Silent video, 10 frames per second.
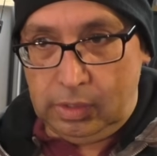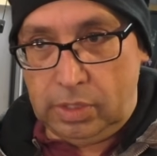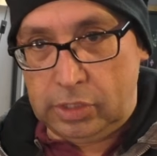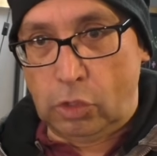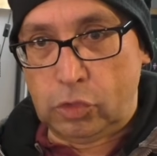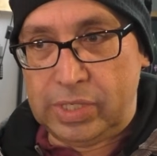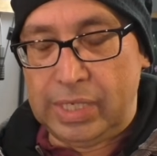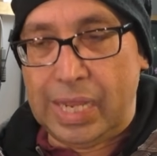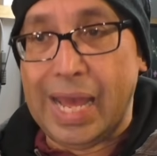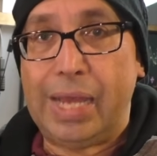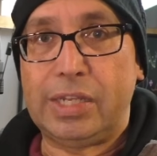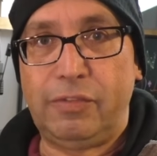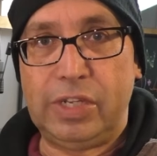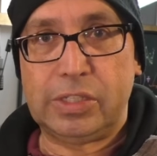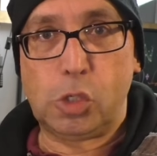das Auto denkt, aha,
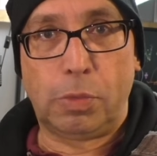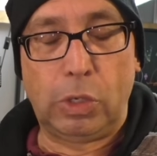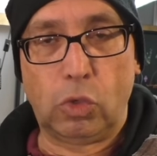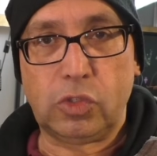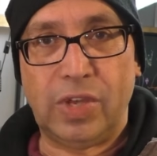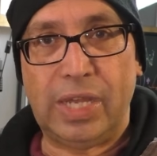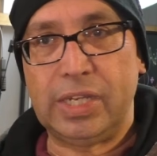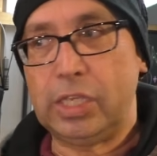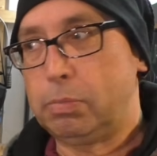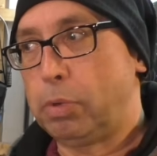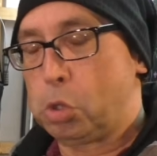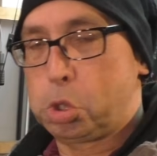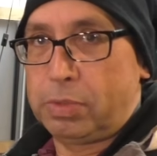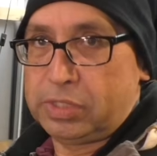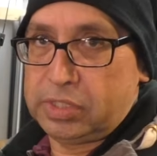der will jetzt schon mal losfahren, ich baue
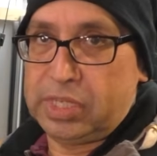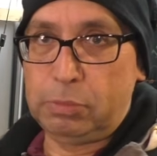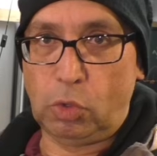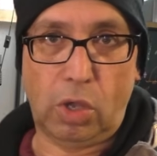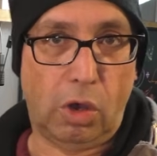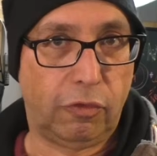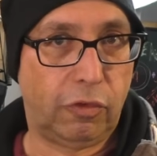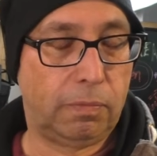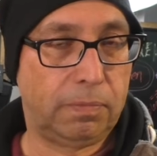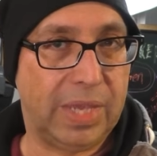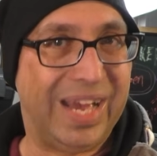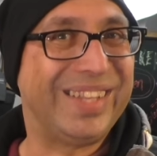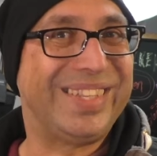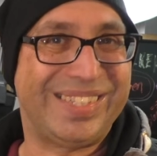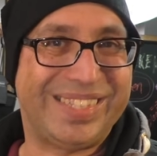schon mal Systemdruck auf.
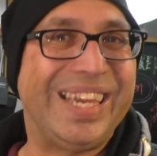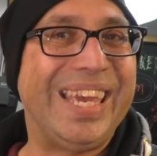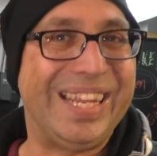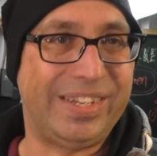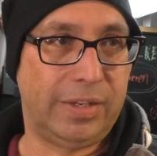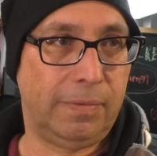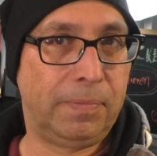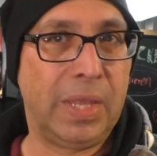Ja, das geht.